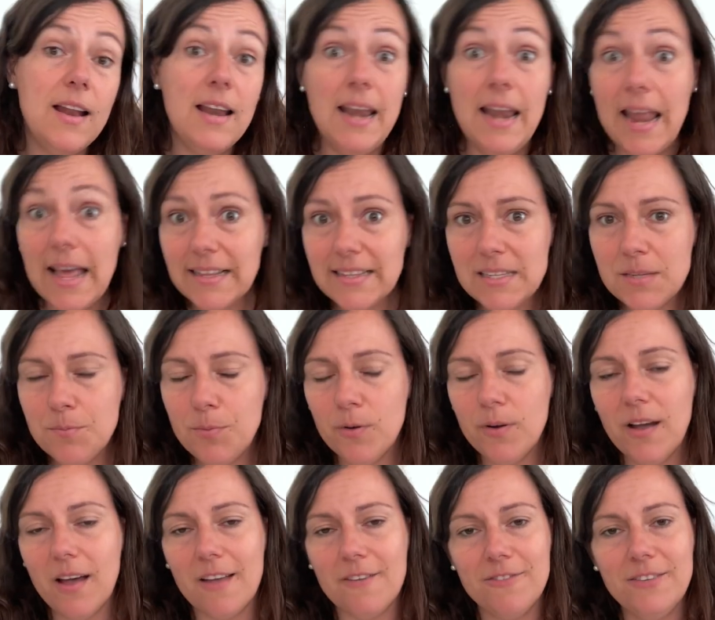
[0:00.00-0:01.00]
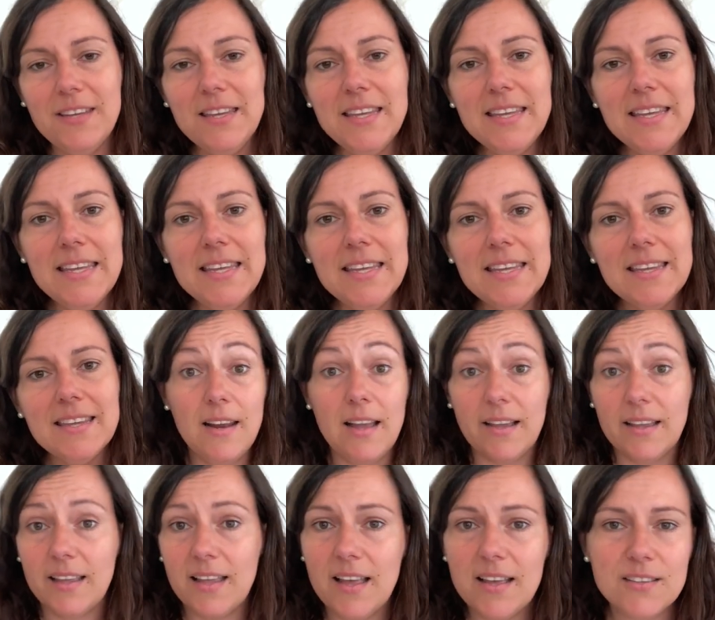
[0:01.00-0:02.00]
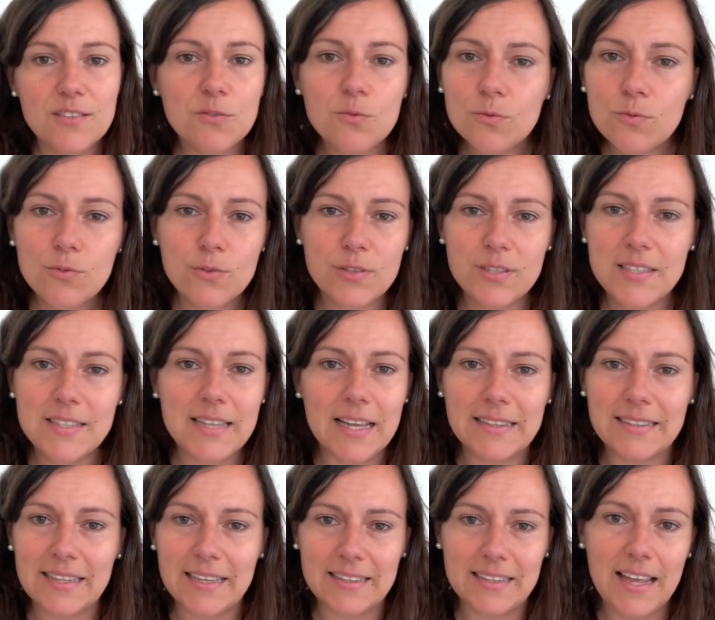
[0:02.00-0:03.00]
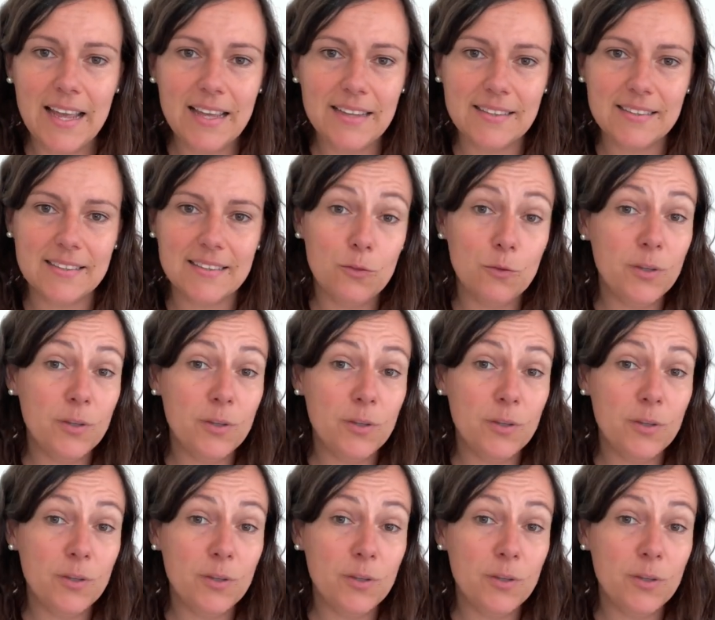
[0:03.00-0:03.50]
la typographie, la création de sites internet.